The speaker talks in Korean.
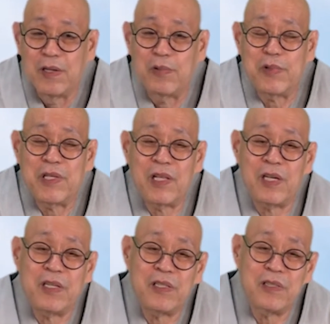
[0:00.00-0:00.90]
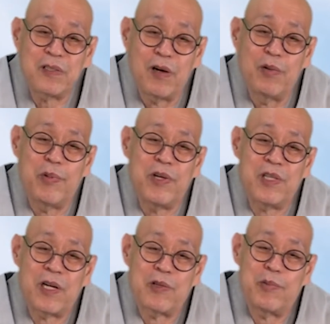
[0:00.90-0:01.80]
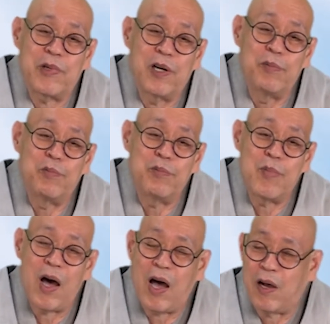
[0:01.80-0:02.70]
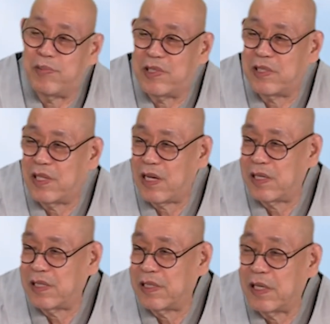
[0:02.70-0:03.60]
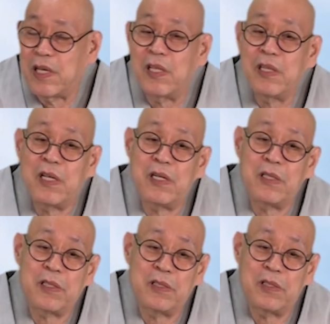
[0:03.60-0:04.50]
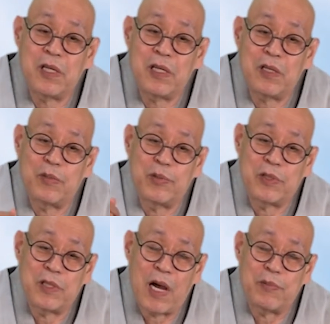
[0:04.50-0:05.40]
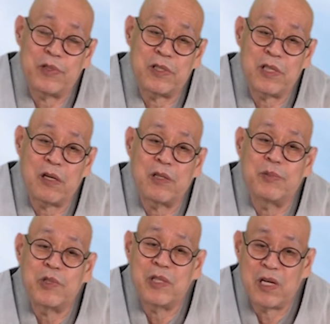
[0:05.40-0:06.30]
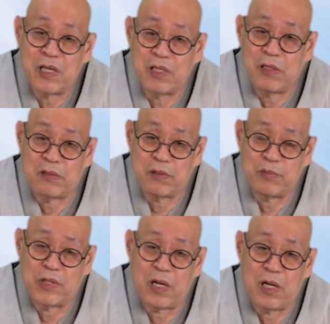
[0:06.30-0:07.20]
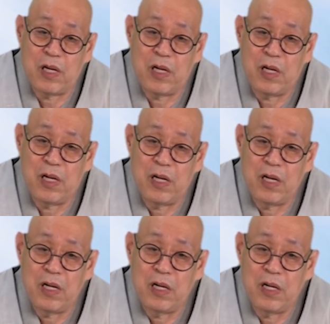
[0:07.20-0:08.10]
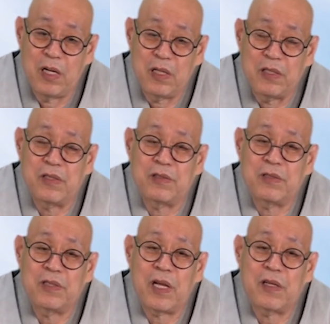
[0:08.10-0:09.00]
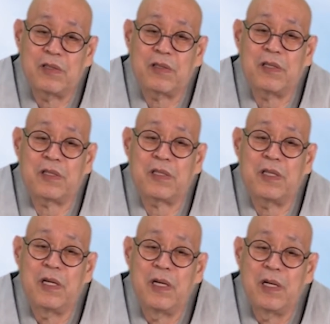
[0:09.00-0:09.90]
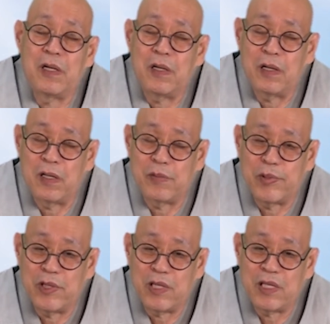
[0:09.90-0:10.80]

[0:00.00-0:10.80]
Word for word: 우리나라는 어버이날, 그러 엄마, 아버지 날을 그냥 옛날에 그전에는 아버지, 아버지 날, 어머니 날 있었습니다. 있었는데 그것을 어버이